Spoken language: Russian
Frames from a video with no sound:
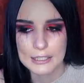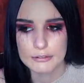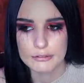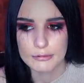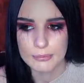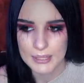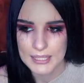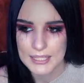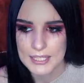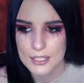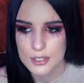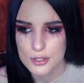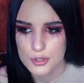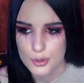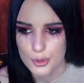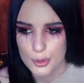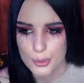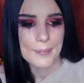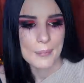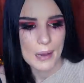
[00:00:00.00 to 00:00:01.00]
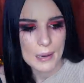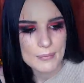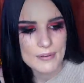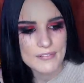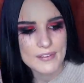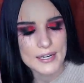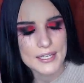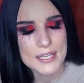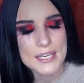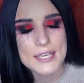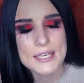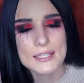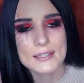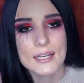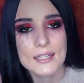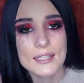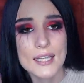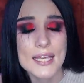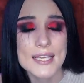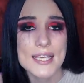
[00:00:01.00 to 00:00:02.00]
в больницу. Мама Вероники
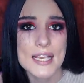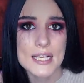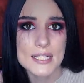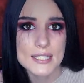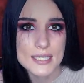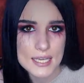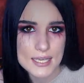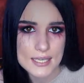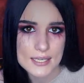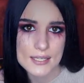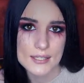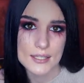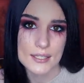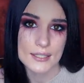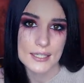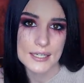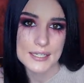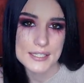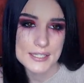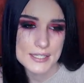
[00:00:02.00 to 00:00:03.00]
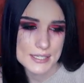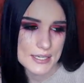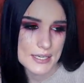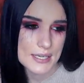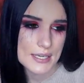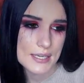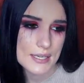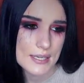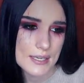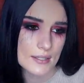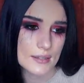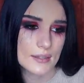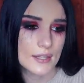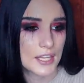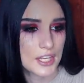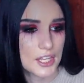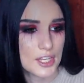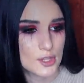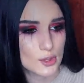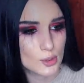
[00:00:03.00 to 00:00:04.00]
дала ей деньги на такси, на
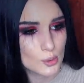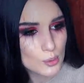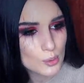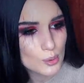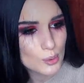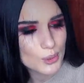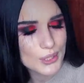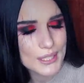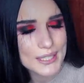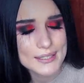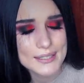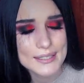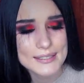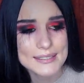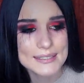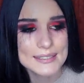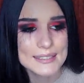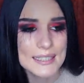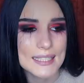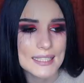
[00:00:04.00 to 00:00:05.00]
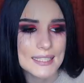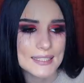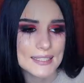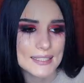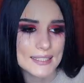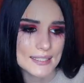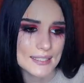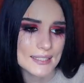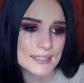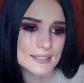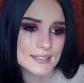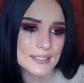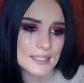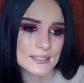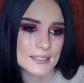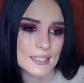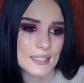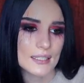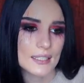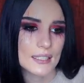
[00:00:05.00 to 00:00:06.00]
еду на этот день и
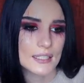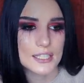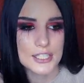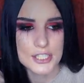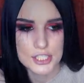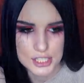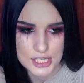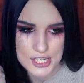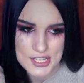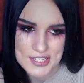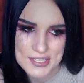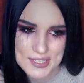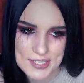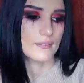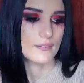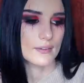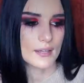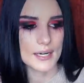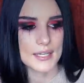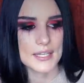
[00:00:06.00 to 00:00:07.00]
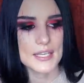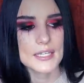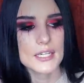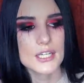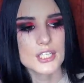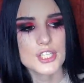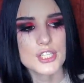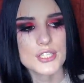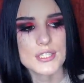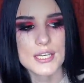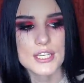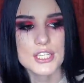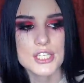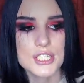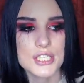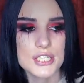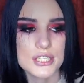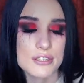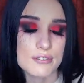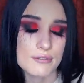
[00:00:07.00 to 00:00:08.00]
сказала «лечись». Вероника часа
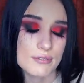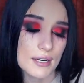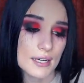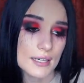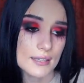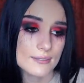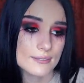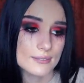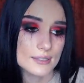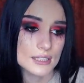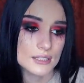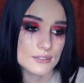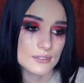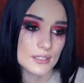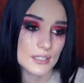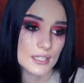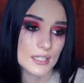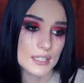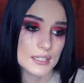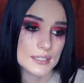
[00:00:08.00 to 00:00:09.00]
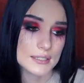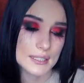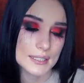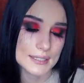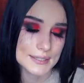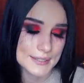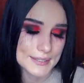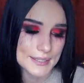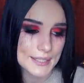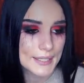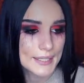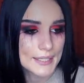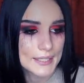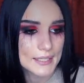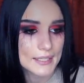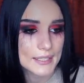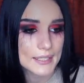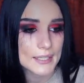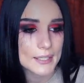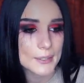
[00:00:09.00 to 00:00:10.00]
через два вызвала такси
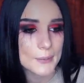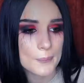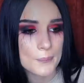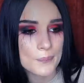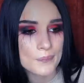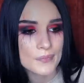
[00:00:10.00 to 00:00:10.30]
и